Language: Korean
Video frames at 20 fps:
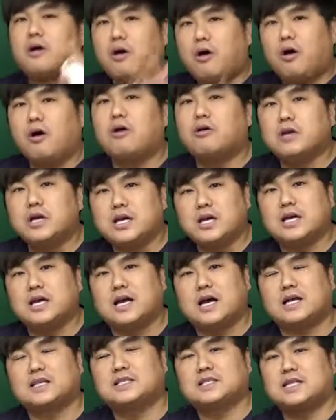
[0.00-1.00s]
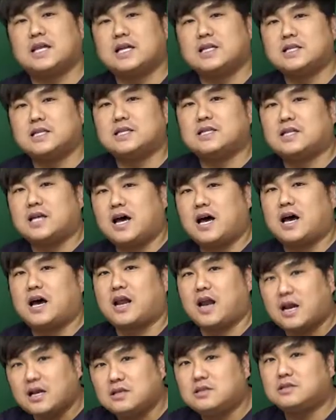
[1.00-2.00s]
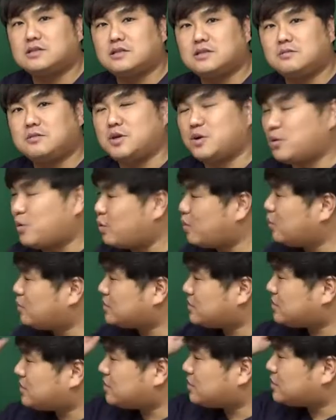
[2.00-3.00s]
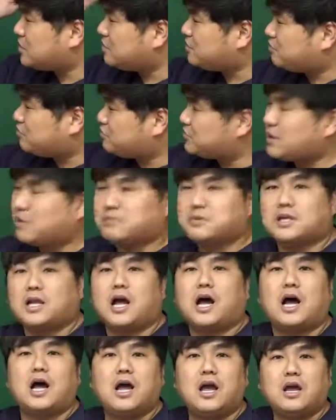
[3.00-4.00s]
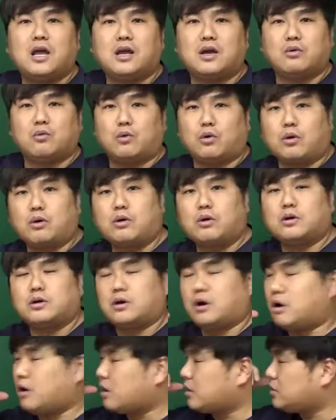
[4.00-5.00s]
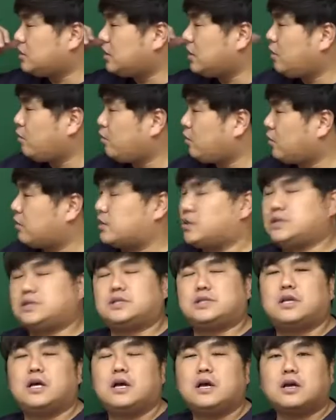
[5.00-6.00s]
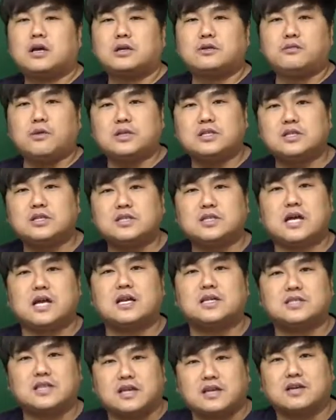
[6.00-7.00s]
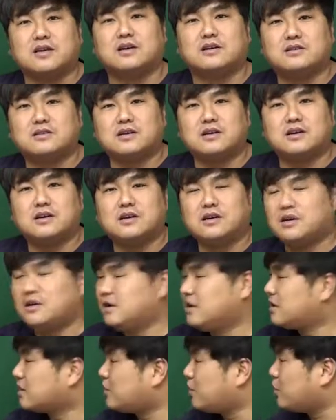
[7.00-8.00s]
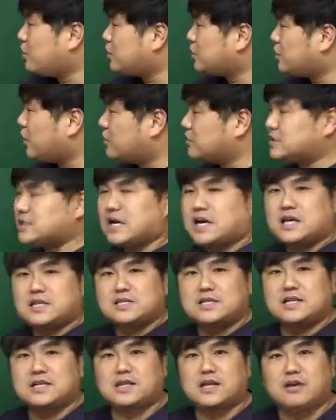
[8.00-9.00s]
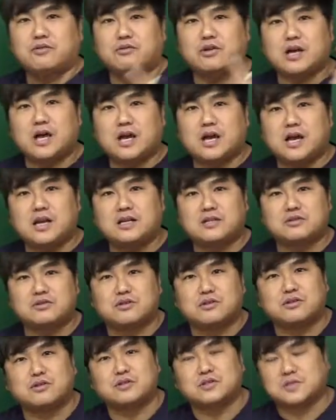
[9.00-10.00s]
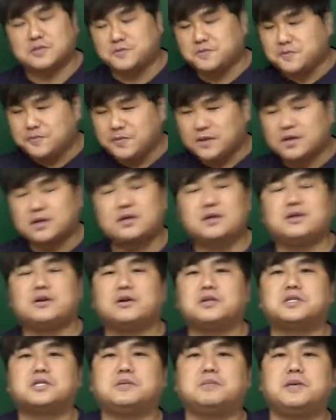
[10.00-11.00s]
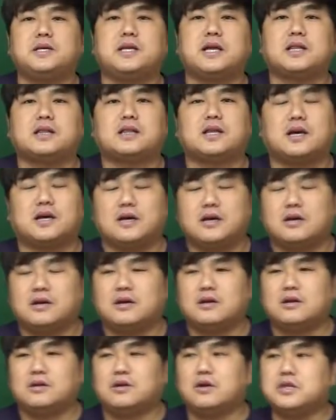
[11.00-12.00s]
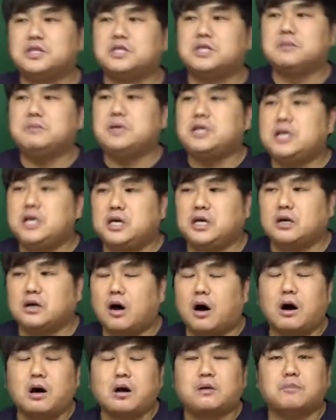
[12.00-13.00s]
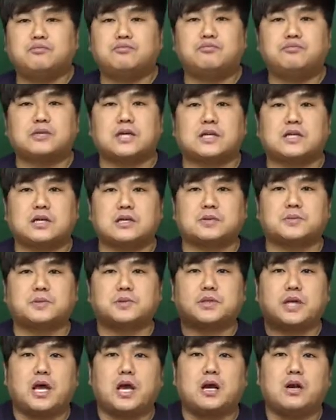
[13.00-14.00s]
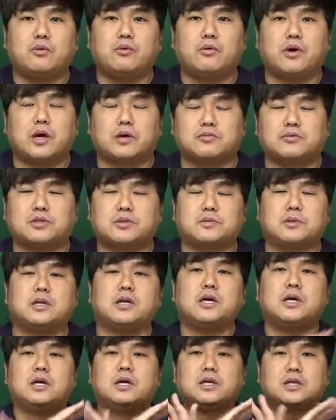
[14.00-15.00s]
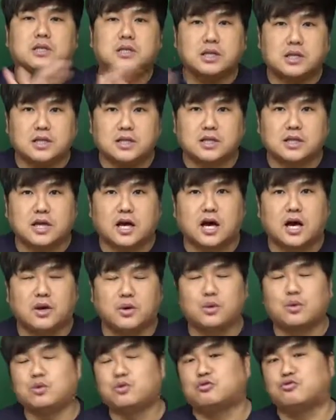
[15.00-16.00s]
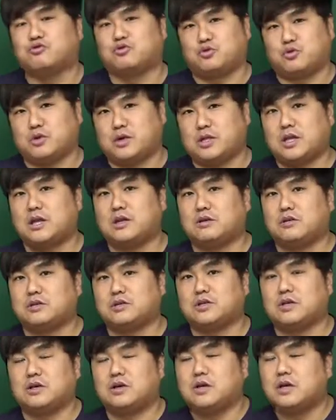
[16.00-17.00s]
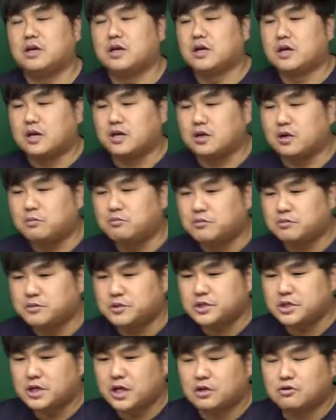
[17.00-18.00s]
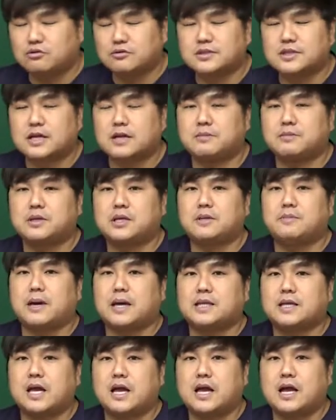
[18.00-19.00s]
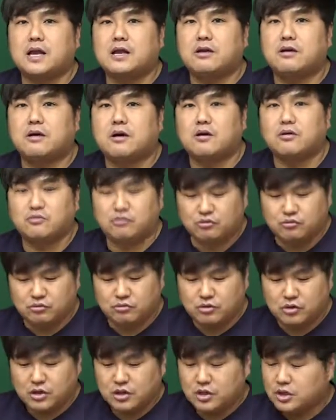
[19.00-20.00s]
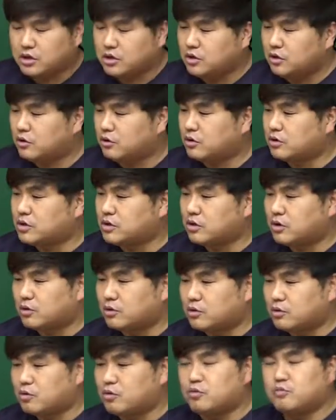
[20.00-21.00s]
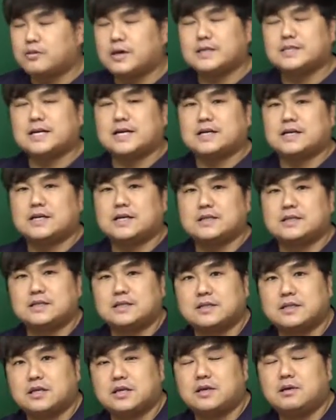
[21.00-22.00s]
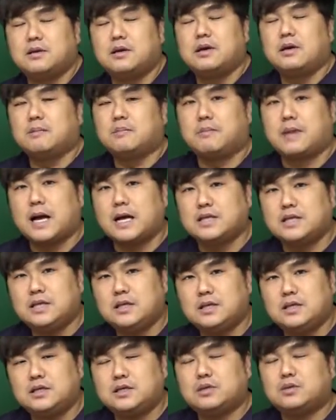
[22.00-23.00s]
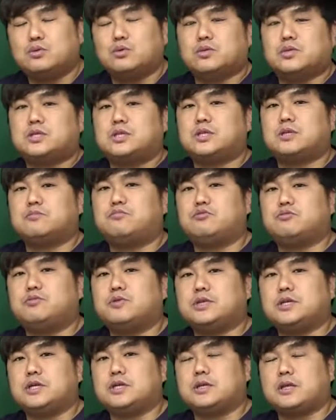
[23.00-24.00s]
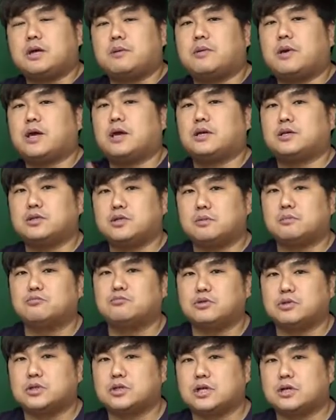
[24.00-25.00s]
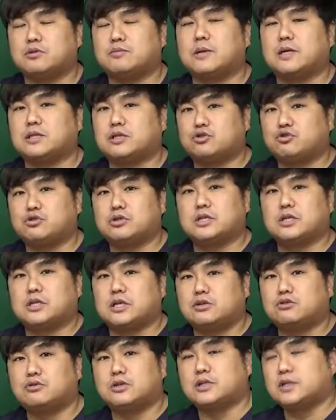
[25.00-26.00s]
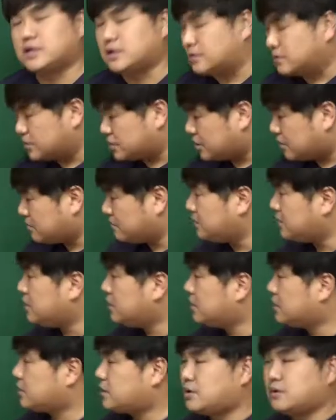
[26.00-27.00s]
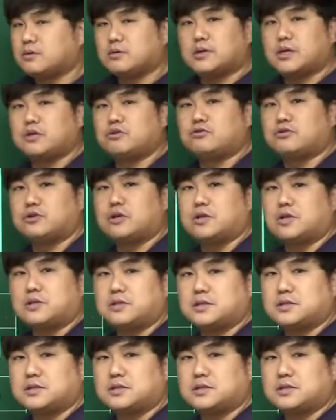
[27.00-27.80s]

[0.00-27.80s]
거의 일하지 않는다라는 의미로 쓰여진 부사입니다. He work hardly works. 그래서 완전 뜻이 다르잖아요. 그죠? 이런 건 영작했을 때 우리가 헷갈릴 수 있는 거지. 그런 열심히 일했다. 열심히 어 부사다 싶어서 ly 붙이면 틀린다. 이런 구조가 되는 거죠. 그러니까 이런 부분은 한국 사람들이 많이 헷갈려하고 영어를 영어로 공부하지 않은 학생들이 많이 놓치는 부분이기 때문에 시험 문제에도 많이 출제될 수 있다는 점 기억을 해 두셔야